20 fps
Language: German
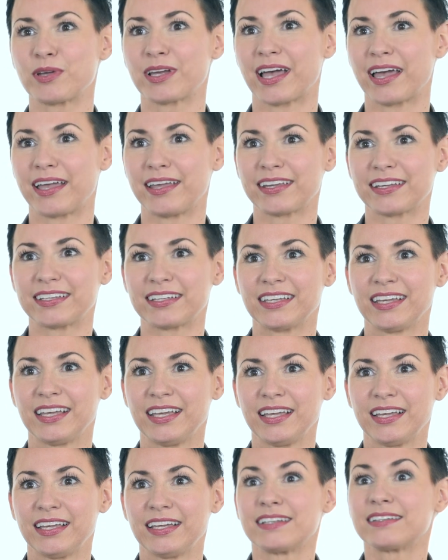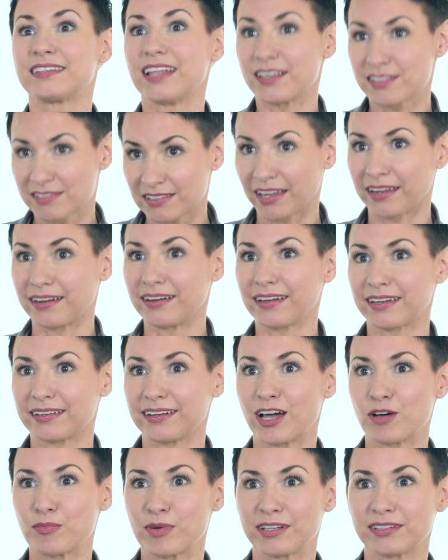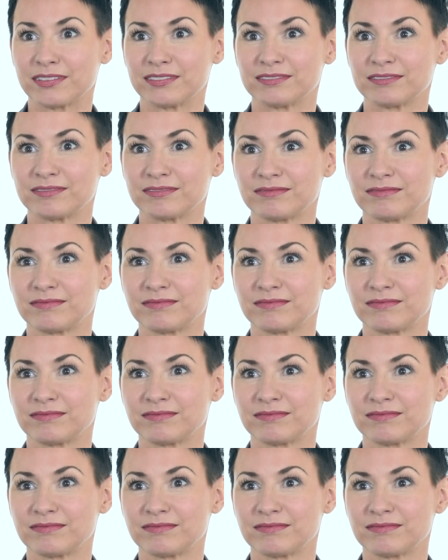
Bereichen als Trainerin arbeiten.